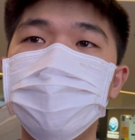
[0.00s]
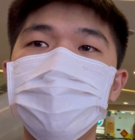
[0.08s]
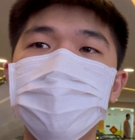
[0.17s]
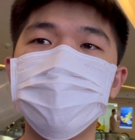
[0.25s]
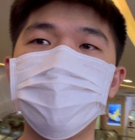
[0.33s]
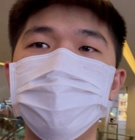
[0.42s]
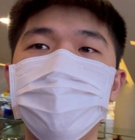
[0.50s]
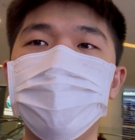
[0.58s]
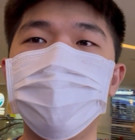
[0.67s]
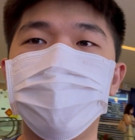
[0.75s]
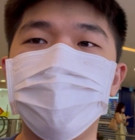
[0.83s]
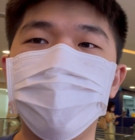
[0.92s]
Hello，各
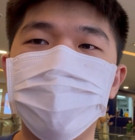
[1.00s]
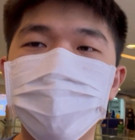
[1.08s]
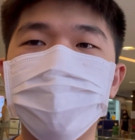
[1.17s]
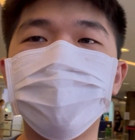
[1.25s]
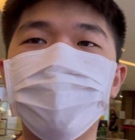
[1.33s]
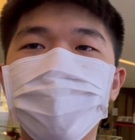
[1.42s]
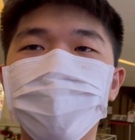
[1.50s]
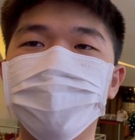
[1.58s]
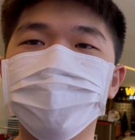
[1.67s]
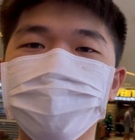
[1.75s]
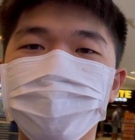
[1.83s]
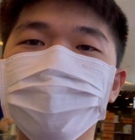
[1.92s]
位，欢迎回到频道，
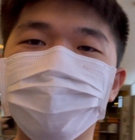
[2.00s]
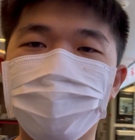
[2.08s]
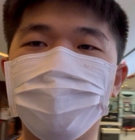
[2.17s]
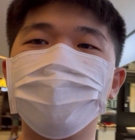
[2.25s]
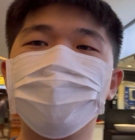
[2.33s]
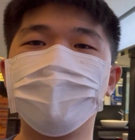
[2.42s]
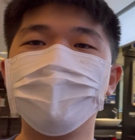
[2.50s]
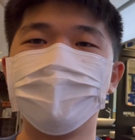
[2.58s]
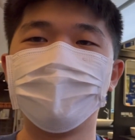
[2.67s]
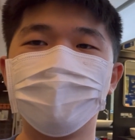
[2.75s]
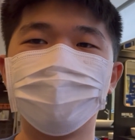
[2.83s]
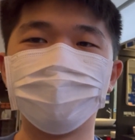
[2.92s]
我是乐仔。
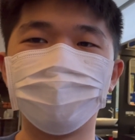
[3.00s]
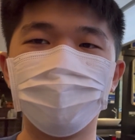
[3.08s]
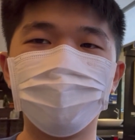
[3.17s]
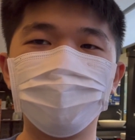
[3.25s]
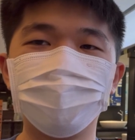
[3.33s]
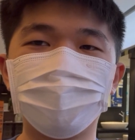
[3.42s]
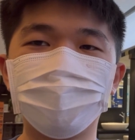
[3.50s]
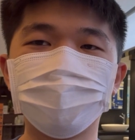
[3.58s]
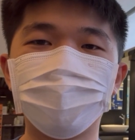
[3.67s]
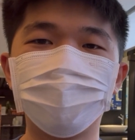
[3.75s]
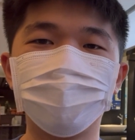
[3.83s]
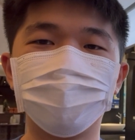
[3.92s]
今天来
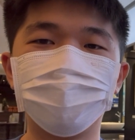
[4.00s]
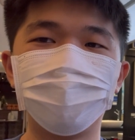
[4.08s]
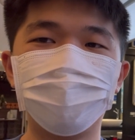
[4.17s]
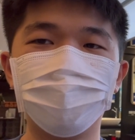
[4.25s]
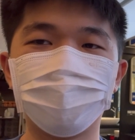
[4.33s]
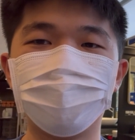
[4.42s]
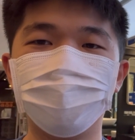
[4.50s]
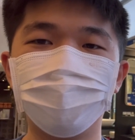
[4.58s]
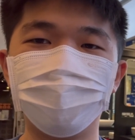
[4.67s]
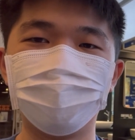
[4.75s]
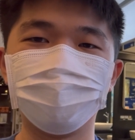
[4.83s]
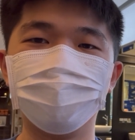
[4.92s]
到了 Fat Cat
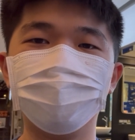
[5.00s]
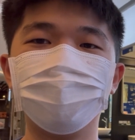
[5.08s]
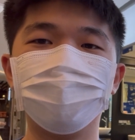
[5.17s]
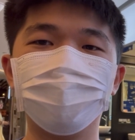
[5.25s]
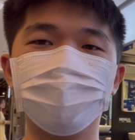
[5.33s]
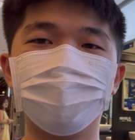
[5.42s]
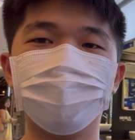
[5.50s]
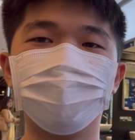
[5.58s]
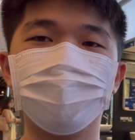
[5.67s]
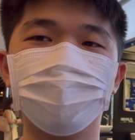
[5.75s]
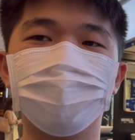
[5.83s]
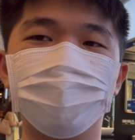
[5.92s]

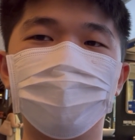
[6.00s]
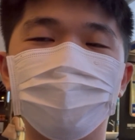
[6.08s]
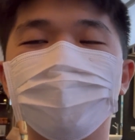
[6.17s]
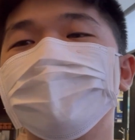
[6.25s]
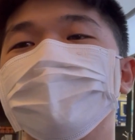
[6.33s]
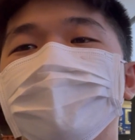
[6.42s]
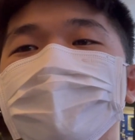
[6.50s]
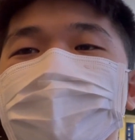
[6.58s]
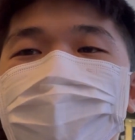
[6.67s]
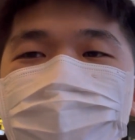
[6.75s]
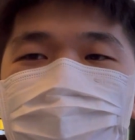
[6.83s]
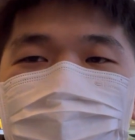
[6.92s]
Arcade，
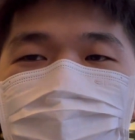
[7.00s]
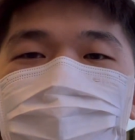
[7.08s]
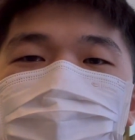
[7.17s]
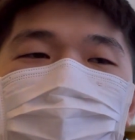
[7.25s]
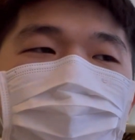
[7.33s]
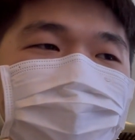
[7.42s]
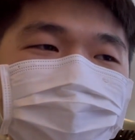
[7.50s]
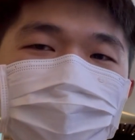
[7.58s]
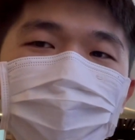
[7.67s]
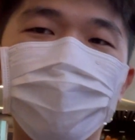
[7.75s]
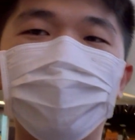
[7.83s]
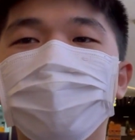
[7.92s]
我终于从马来西
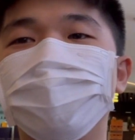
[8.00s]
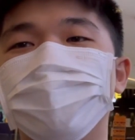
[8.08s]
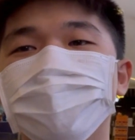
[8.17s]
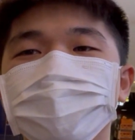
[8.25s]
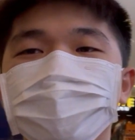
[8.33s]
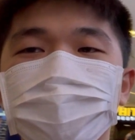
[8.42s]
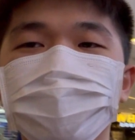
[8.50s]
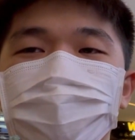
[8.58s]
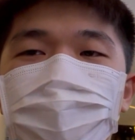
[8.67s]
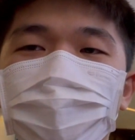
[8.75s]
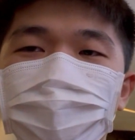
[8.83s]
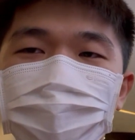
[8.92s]
亚回来了。这个是
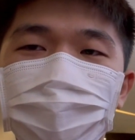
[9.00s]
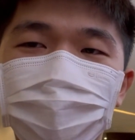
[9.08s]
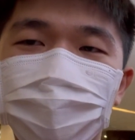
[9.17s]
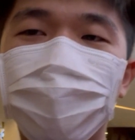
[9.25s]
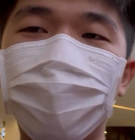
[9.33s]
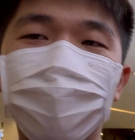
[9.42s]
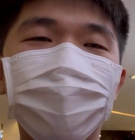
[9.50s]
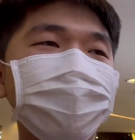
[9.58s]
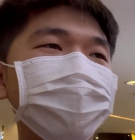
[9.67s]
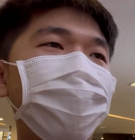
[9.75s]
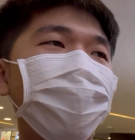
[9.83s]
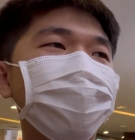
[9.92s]
我回来过后
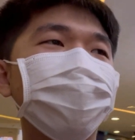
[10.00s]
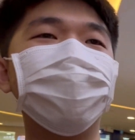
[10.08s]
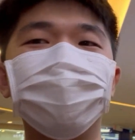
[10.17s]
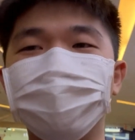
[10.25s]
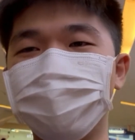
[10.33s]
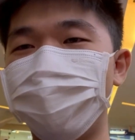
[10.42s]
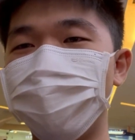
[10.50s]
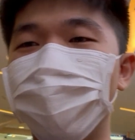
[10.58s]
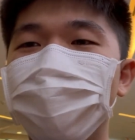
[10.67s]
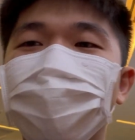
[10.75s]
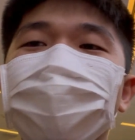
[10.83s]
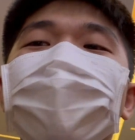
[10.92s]
拍的第一部
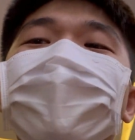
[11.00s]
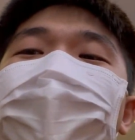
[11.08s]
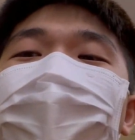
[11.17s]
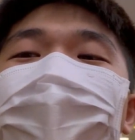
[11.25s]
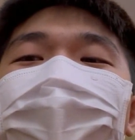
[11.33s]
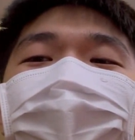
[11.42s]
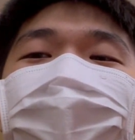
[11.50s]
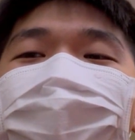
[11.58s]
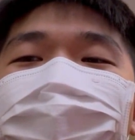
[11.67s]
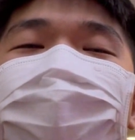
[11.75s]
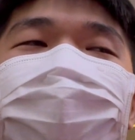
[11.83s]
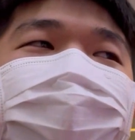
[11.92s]
片，
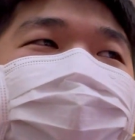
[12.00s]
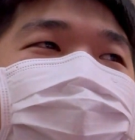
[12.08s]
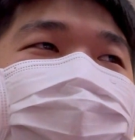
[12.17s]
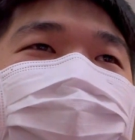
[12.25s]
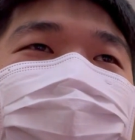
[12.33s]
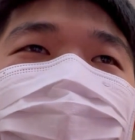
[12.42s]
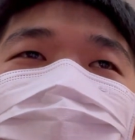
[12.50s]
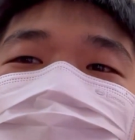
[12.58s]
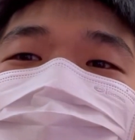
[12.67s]
呃，也是因为我